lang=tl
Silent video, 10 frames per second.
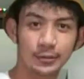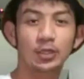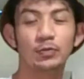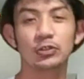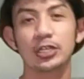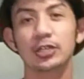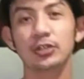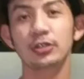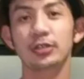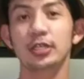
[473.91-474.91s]
Thank you po sa
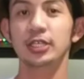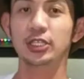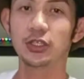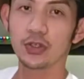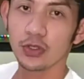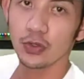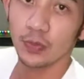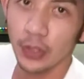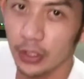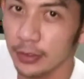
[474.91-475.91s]
inyo. See you
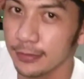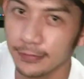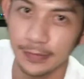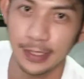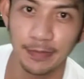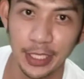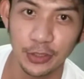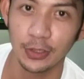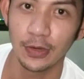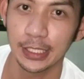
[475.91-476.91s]
soon po pag
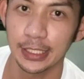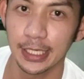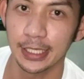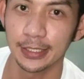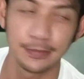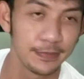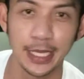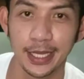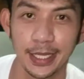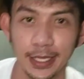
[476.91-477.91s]
medyo luwag na ang
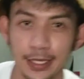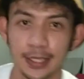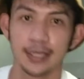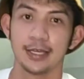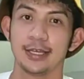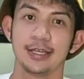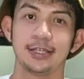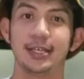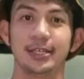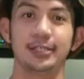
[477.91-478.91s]
biyahe.
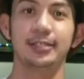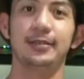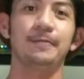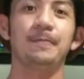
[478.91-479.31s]
Yes.